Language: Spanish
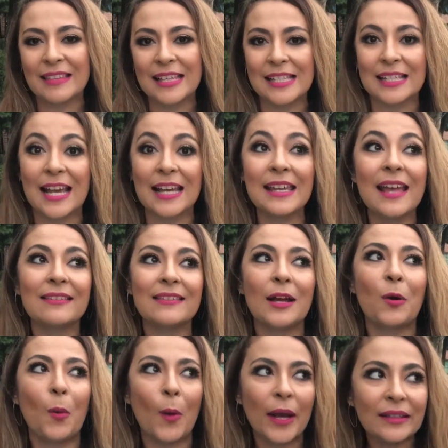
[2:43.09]
quizá ya te
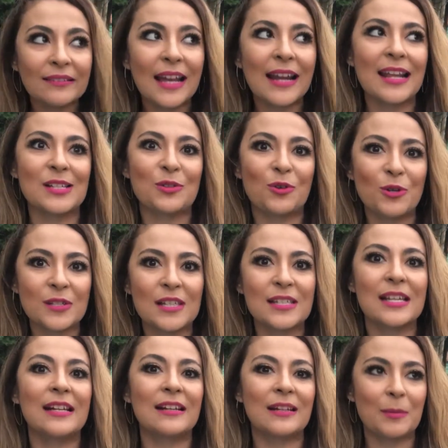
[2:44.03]
cuentan las cosas
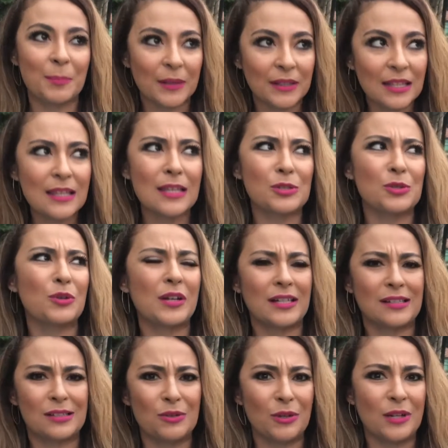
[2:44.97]
en repetidas
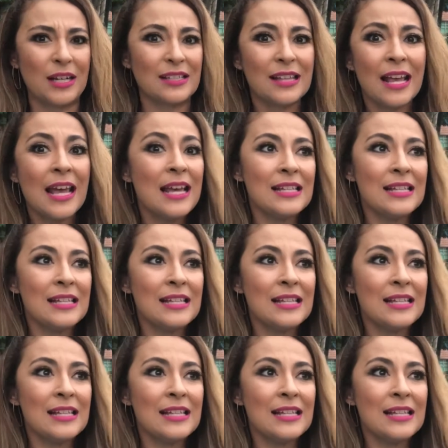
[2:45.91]
ocasiones